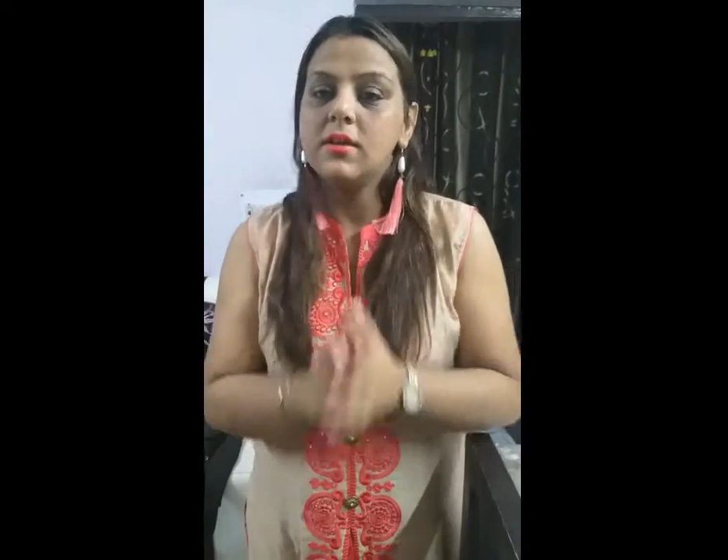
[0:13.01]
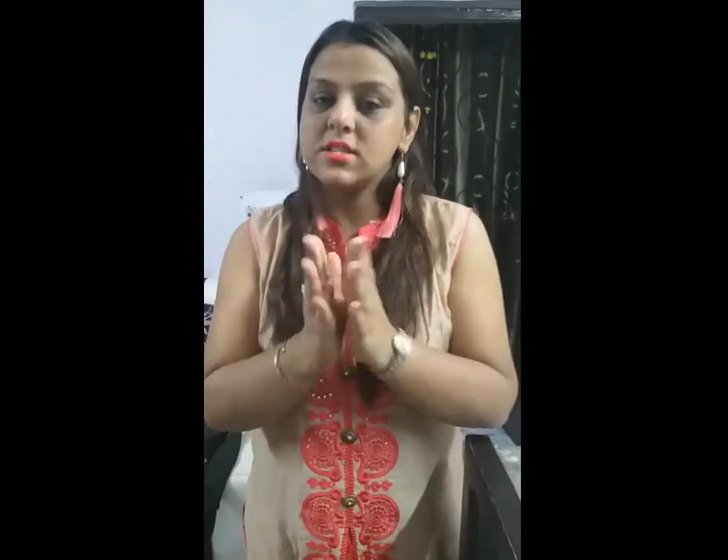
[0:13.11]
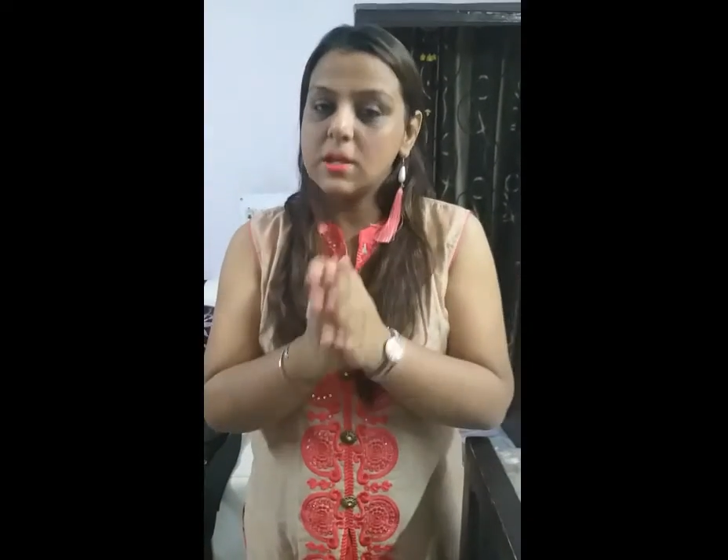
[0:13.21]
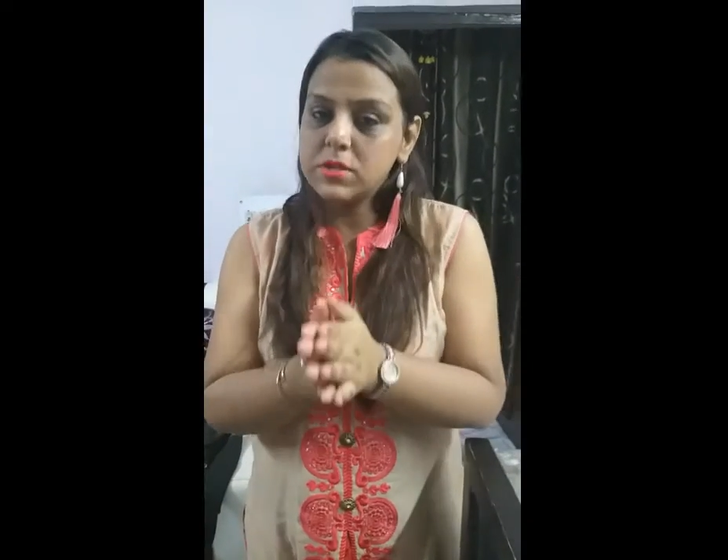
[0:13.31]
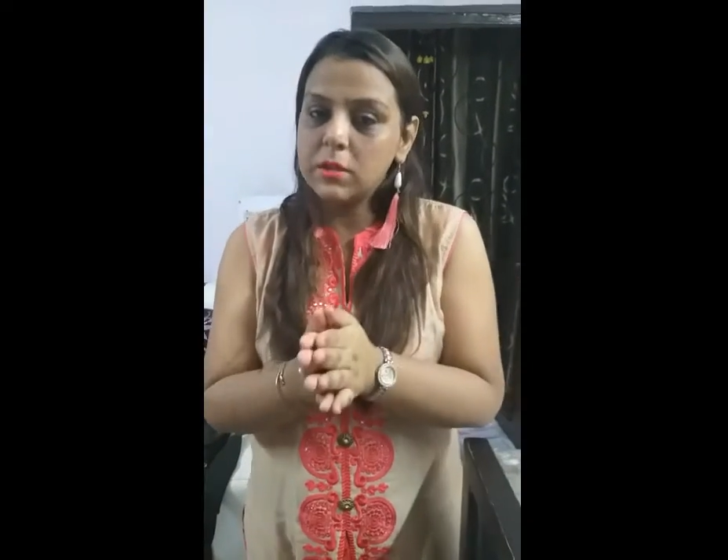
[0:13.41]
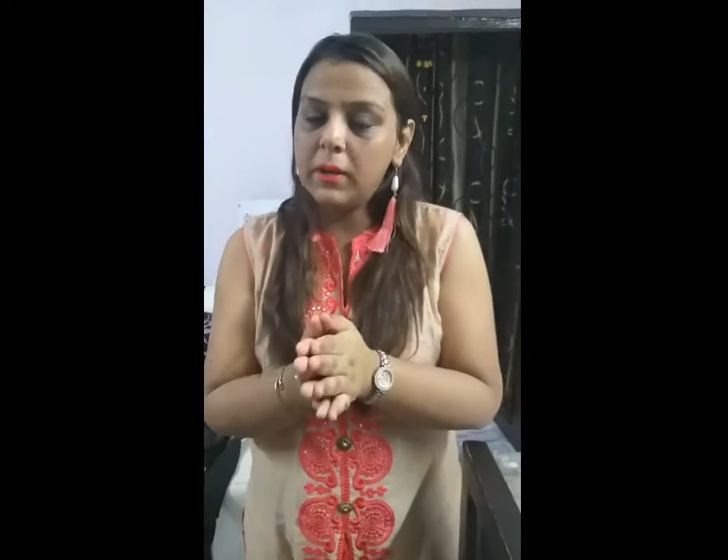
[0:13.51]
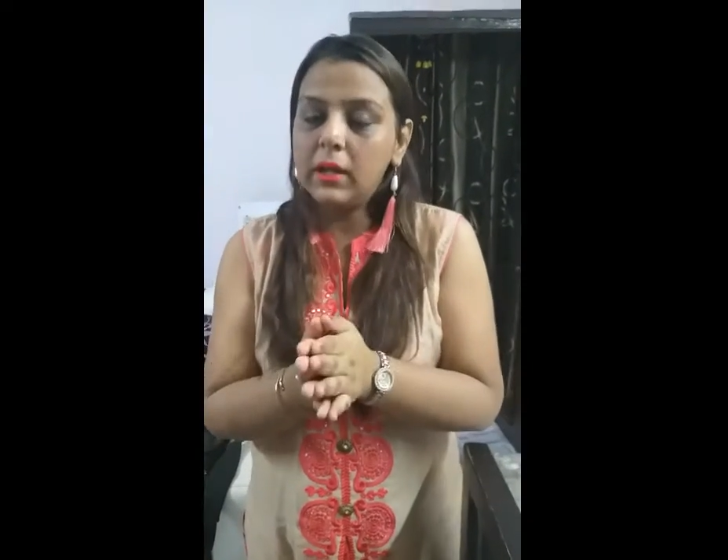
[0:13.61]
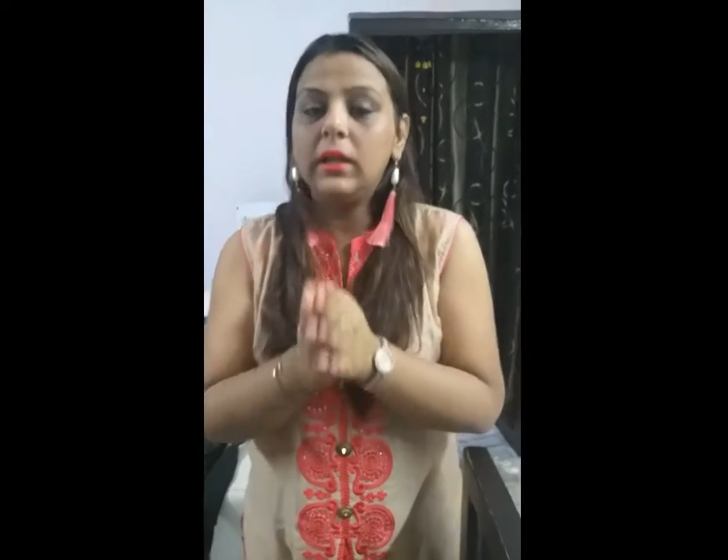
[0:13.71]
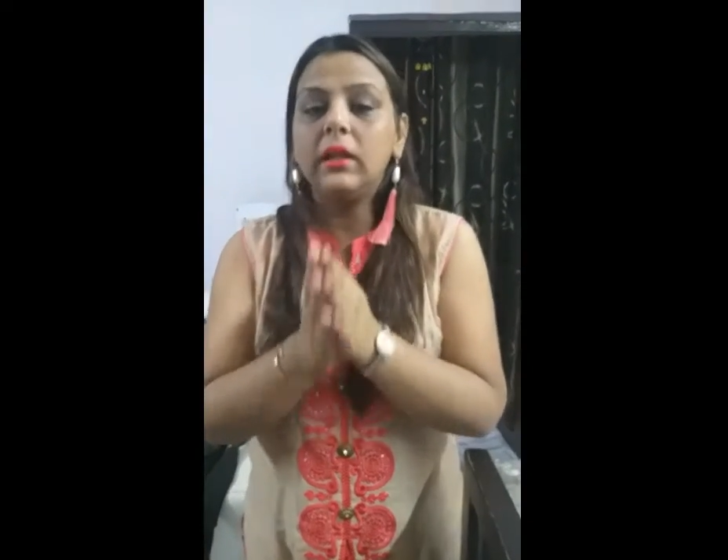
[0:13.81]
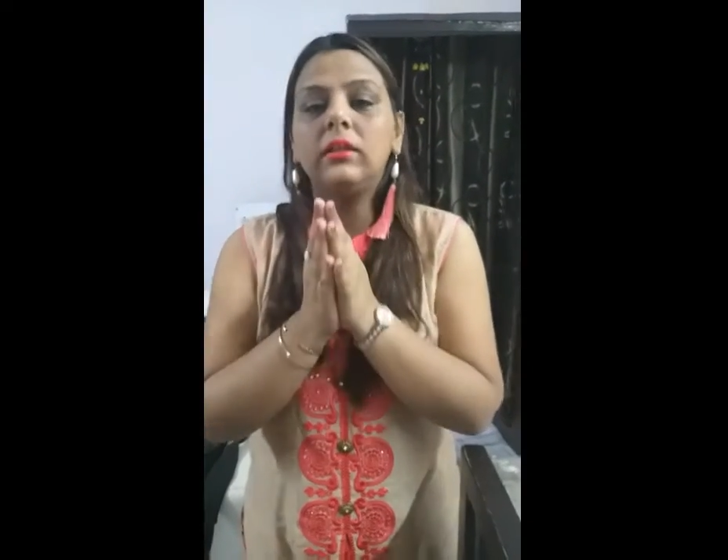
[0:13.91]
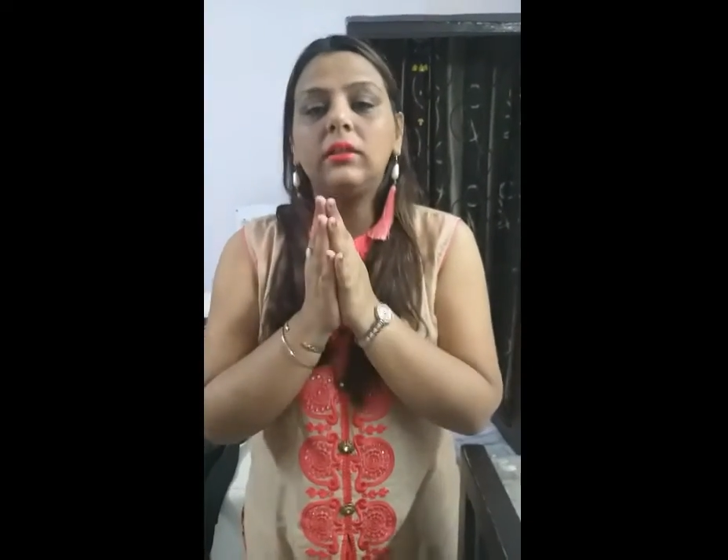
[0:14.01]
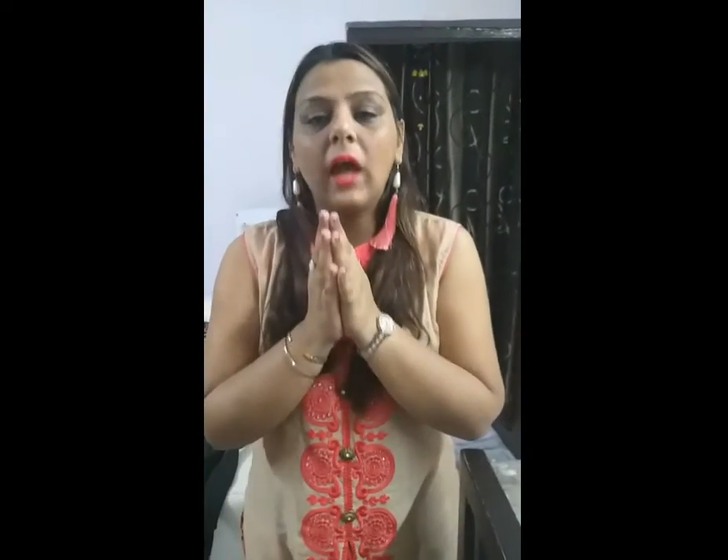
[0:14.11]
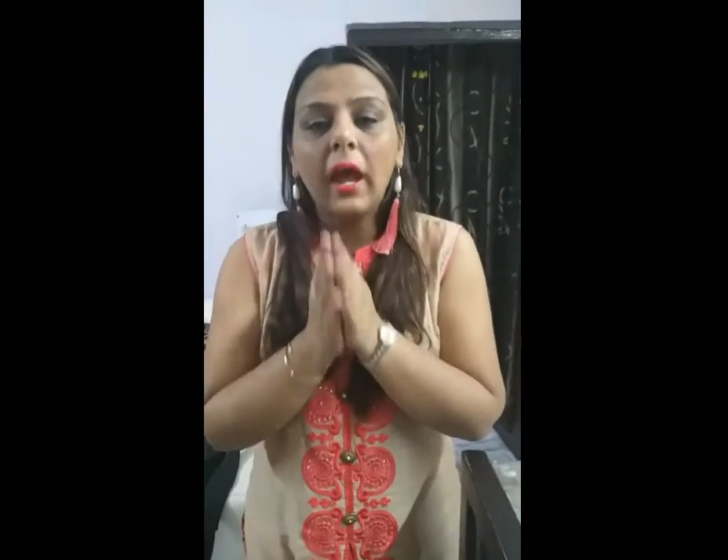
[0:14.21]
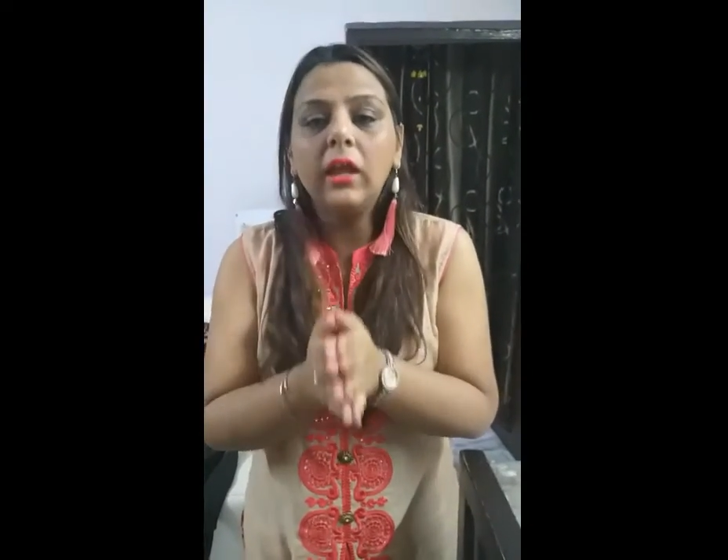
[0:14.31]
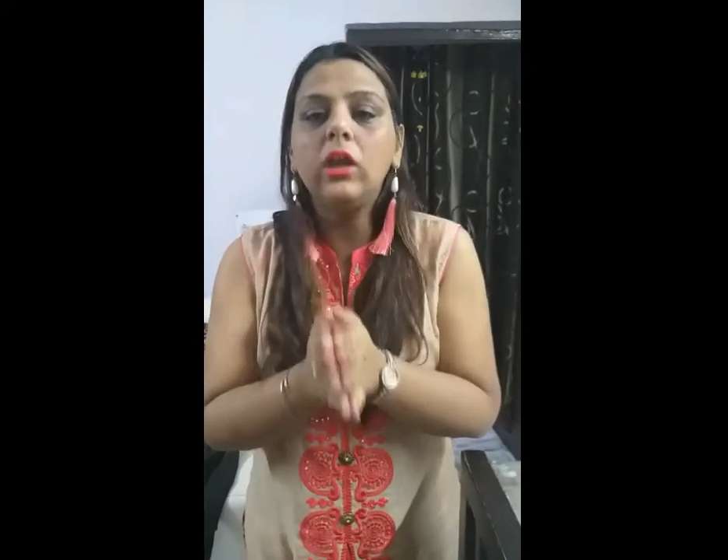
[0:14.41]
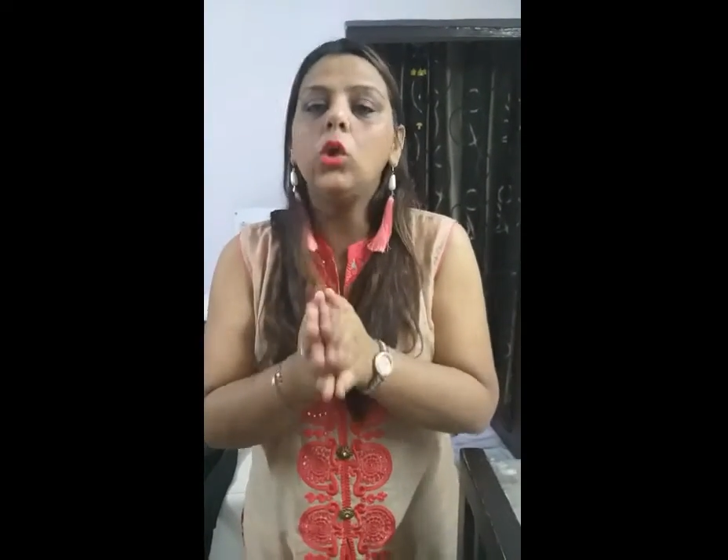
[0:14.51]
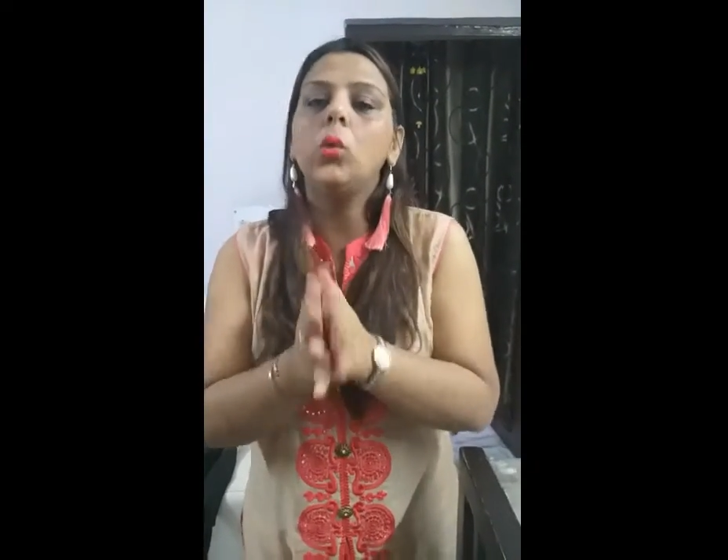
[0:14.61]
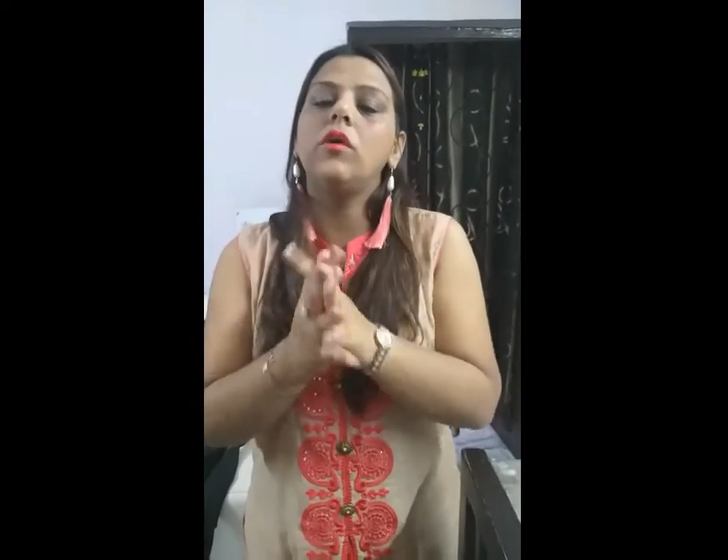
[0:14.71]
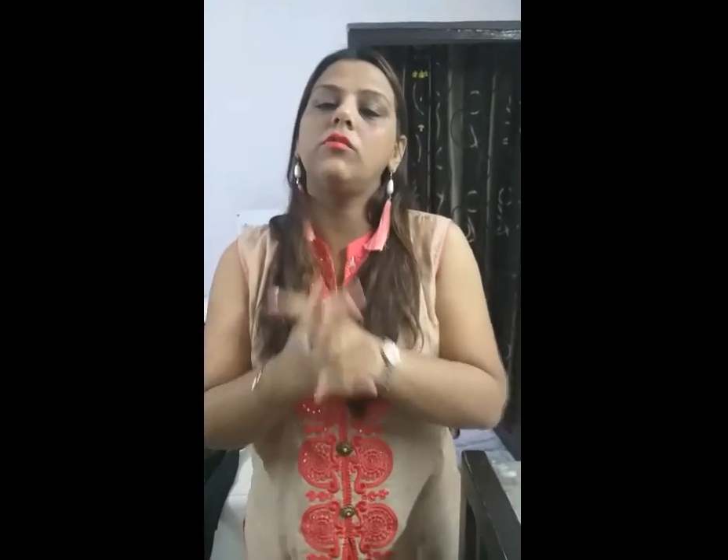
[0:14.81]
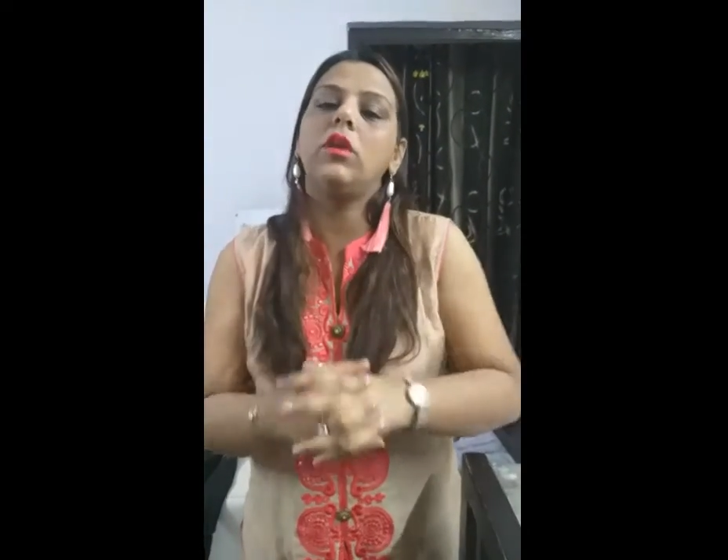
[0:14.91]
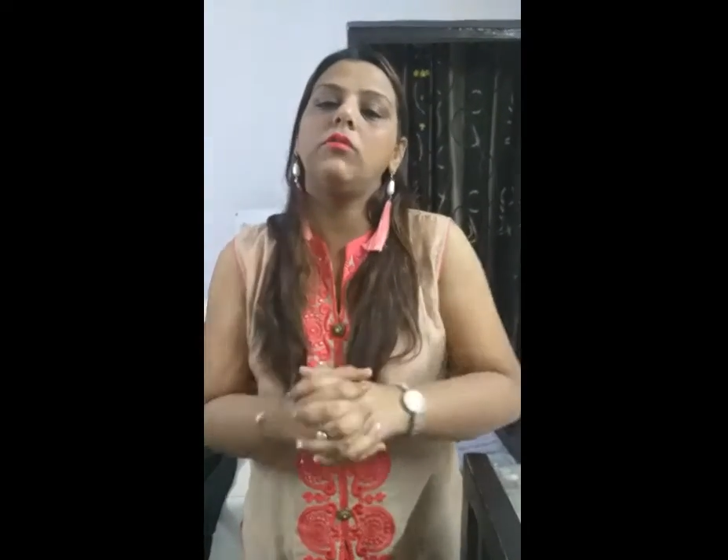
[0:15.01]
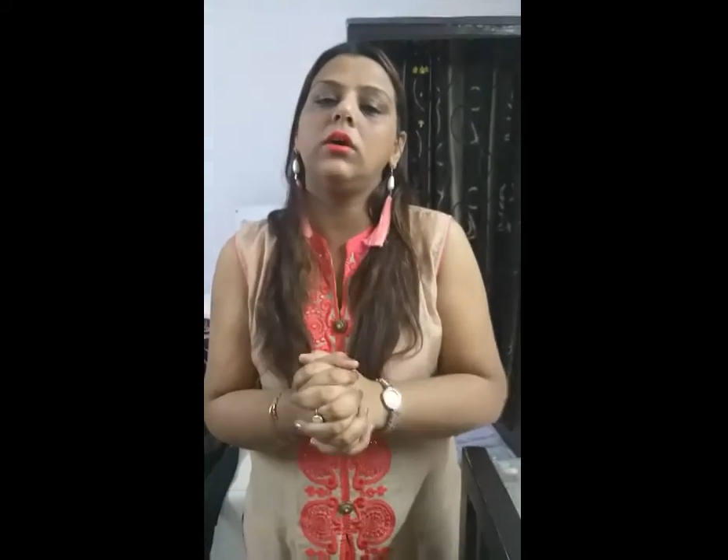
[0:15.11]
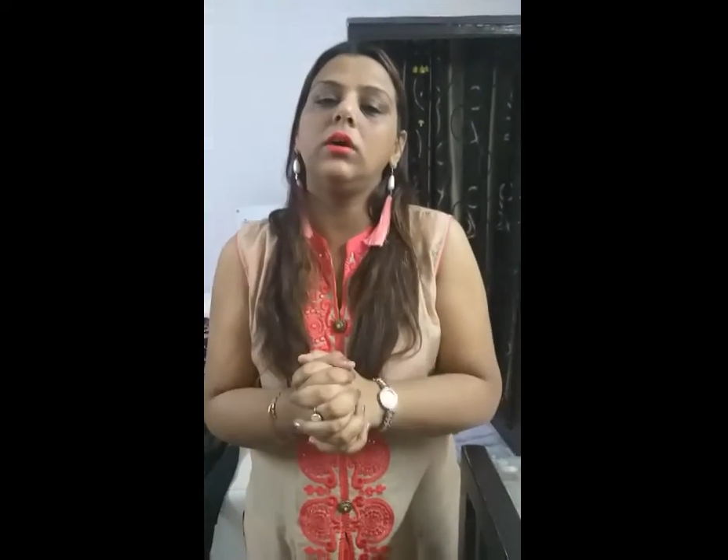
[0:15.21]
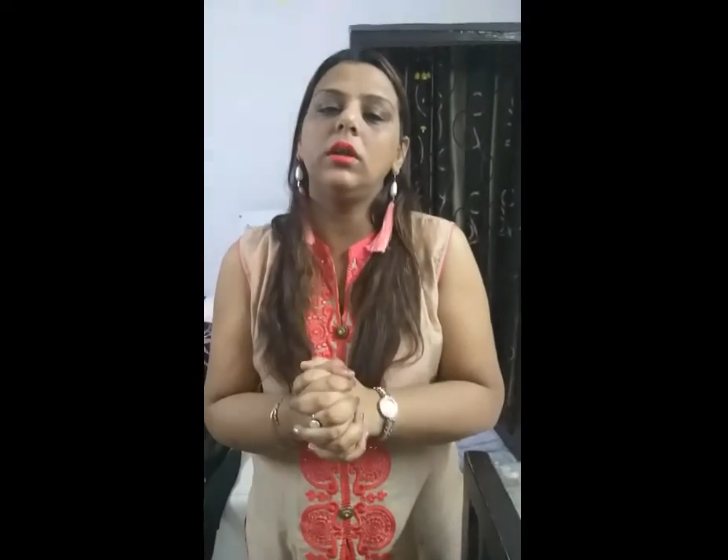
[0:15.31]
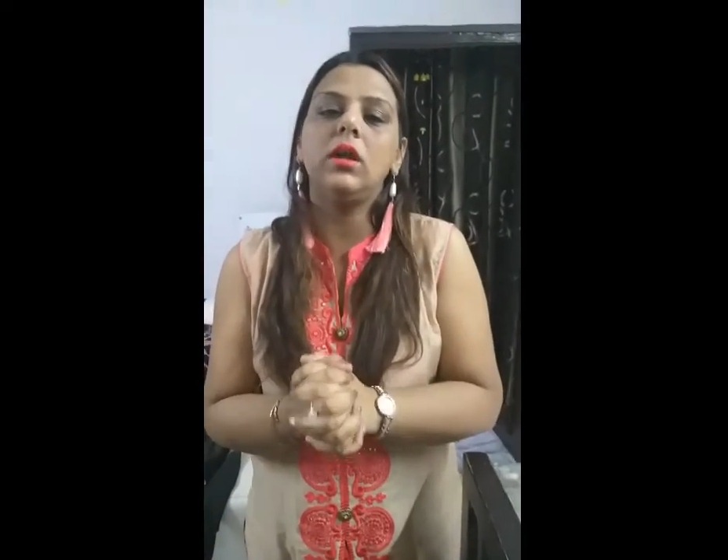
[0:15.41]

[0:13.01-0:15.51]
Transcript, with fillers: सबसे पहले थैंक यू एवरी वन